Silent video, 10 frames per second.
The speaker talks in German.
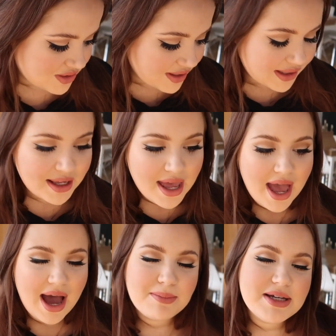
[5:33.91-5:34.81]
Deswegen
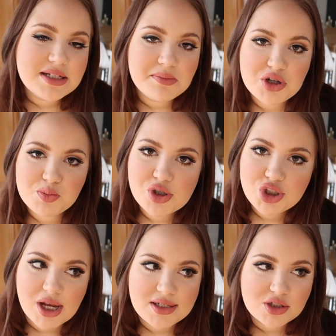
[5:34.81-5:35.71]
habe ich zum Beispiel
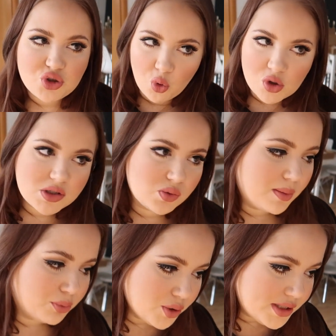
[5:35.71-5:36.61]
statt Toast
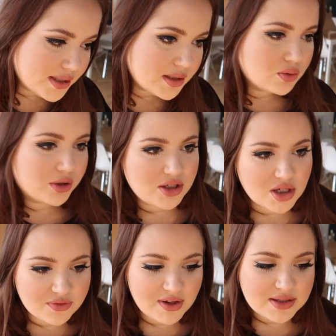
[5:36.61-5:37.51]
oder Brötchen oder
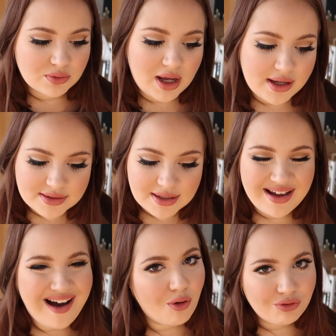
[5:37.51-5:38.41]
sonst was oder halt
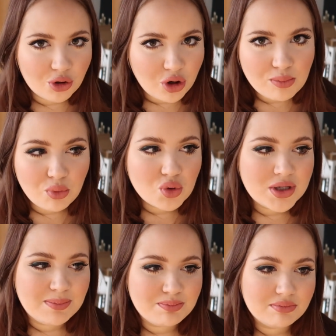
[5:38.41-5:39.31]
auch
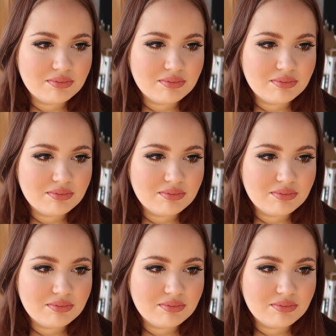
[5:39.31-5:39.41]
Vollkornbrot, hat